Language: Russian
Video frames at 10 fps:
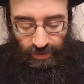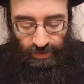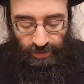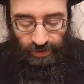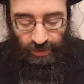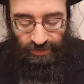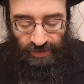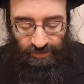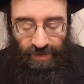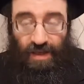говорит, что на
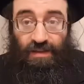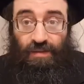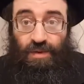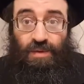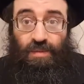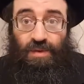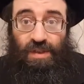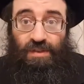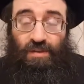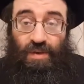самом деле от того, что ты будешь
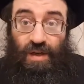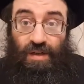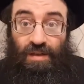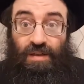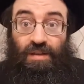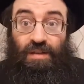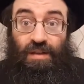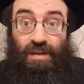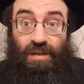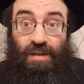есть только
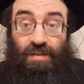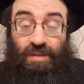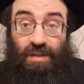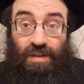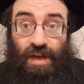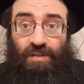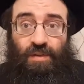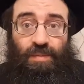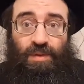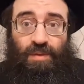э,
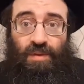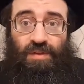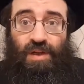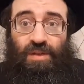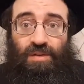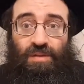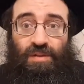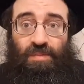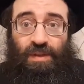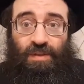вегетарианскую пищу, кто сказал, что ты
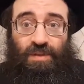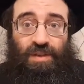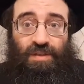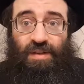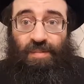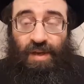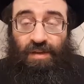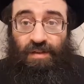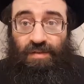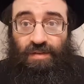спасешься от
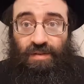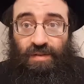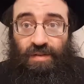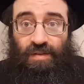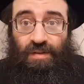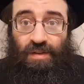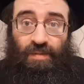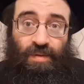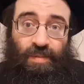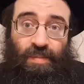запретов?
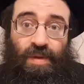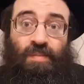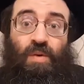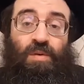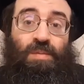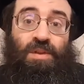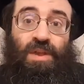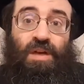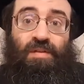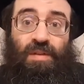Там, например, могут быть
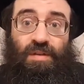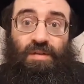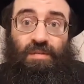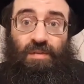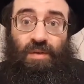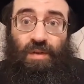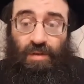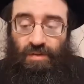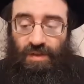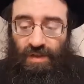черви. Многие
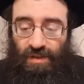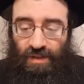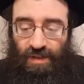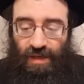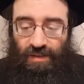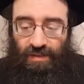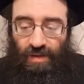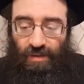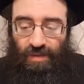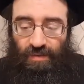люди, говорит, не так
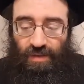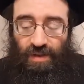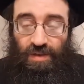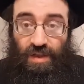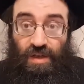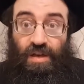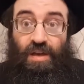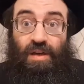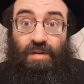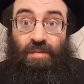осторожны в отношении
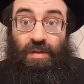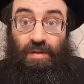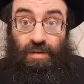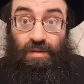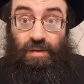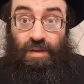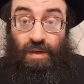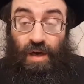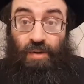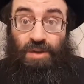Э,
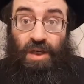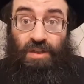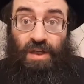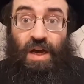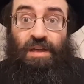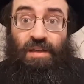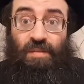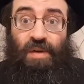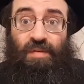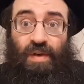хорошие ашгахи на
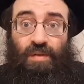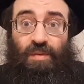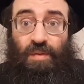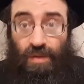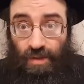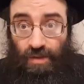проверку